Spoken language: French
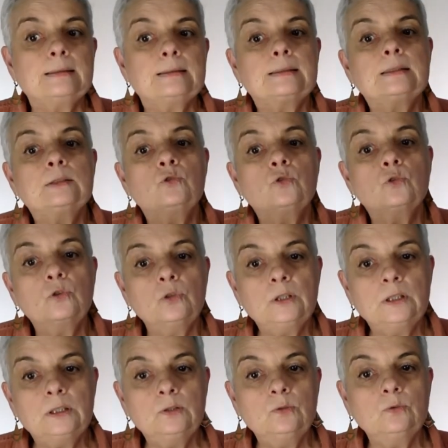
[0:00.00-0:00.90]
Si tu
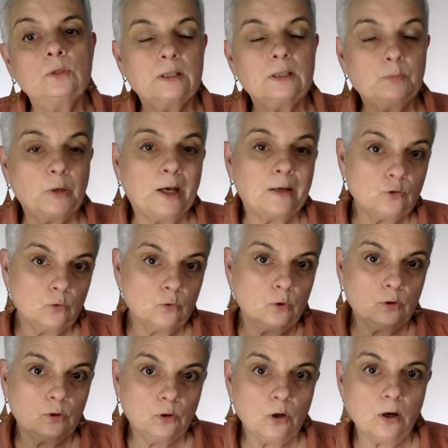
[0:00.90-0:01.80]
connais une respiration
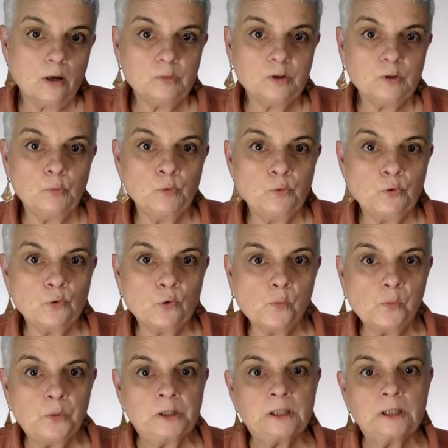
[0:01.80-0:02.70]
encore un petit peu plus
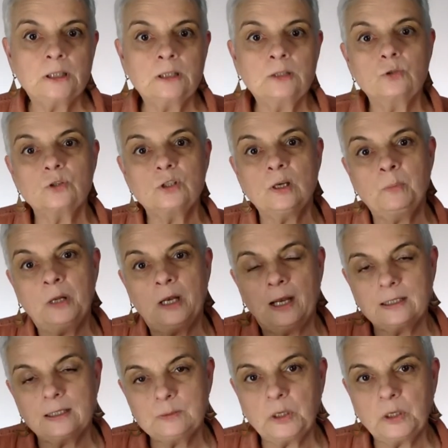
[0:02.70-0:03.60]
compliquée que j'appelle
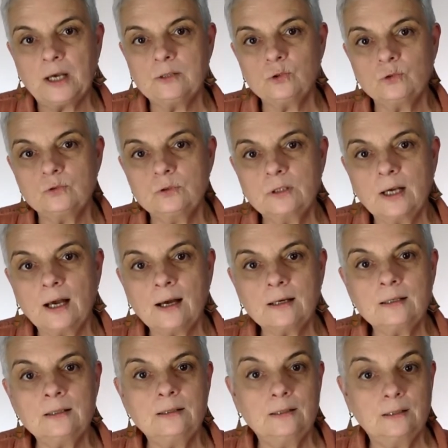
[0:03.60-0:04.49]
la respiration au carré